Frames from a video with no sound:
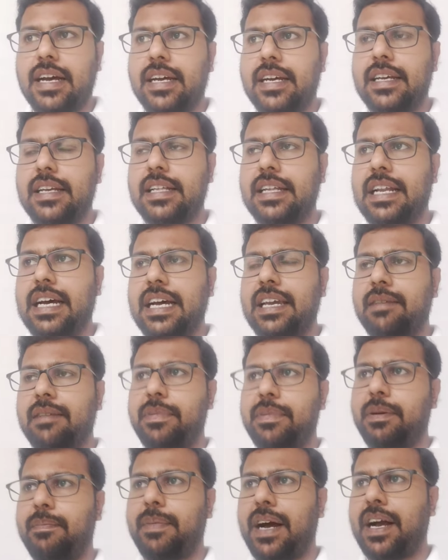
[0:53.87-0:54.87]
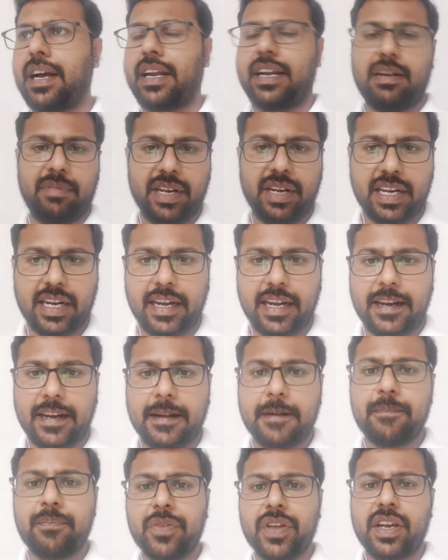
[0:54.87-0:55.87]
இதை நான் எப்படி பார்க்குறேன் அப்படின்னு கேட்டிங்கன்னா
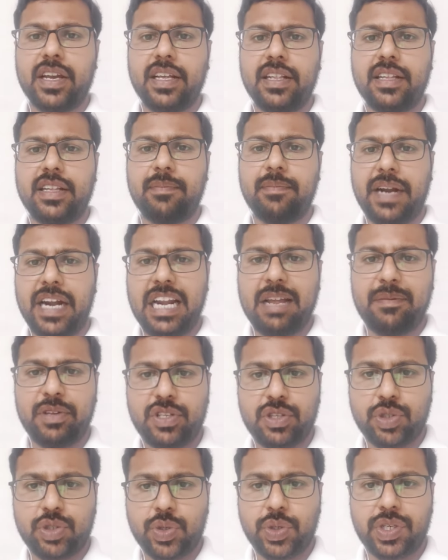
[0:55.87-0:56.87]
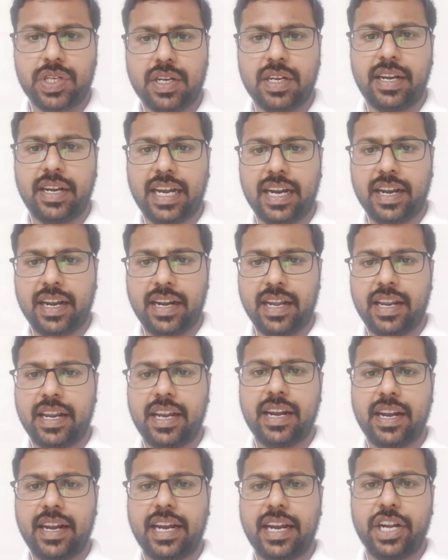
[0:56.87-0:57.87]
இந்த பேண்டமிக் சுச்சுவேஷனில் நிறைய
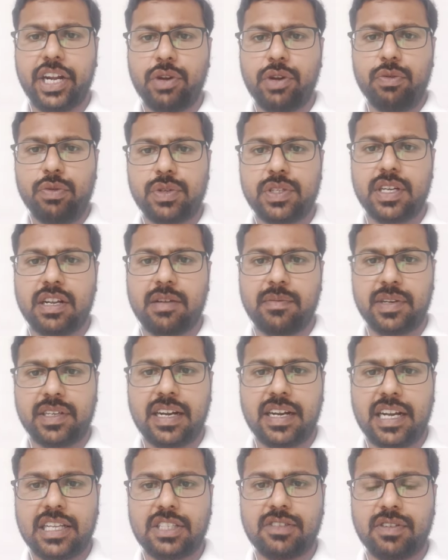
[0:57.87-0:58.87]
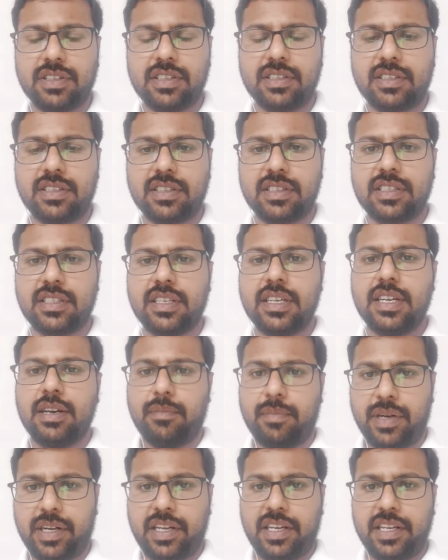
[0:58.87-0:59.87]
நெகட்டிவ் நியூஸாக நமக்கு அதுக்கு வந்துட்டுருக்கு
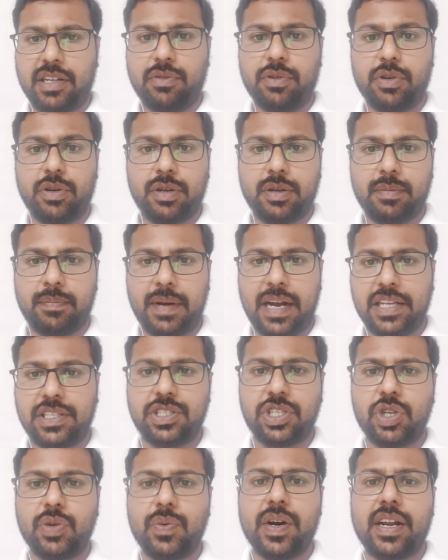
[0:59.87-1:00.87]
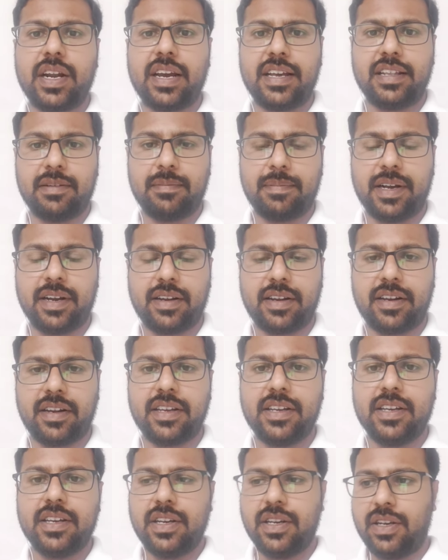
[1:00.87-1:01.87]
பட் இதை ஒரு பாசிட்டிவாக பாசிட்டிவாக நான் இதை பார்க்குறேன்
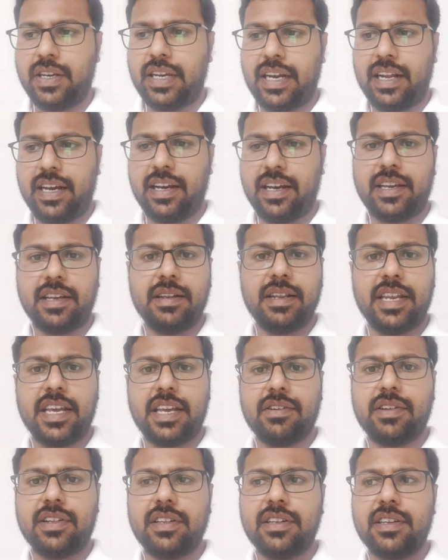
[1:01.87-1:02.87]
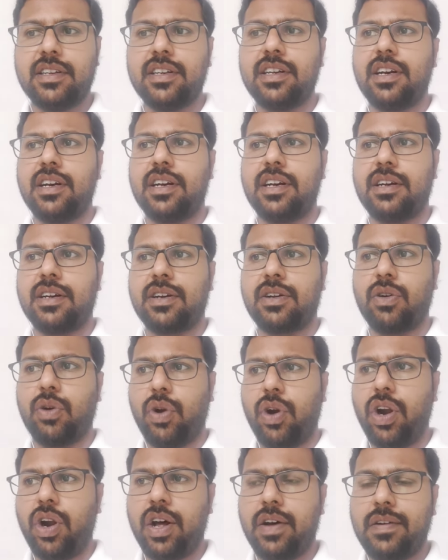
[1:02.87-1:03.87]
ஏன்னா இன்றைக்கி வந்து கொரோனா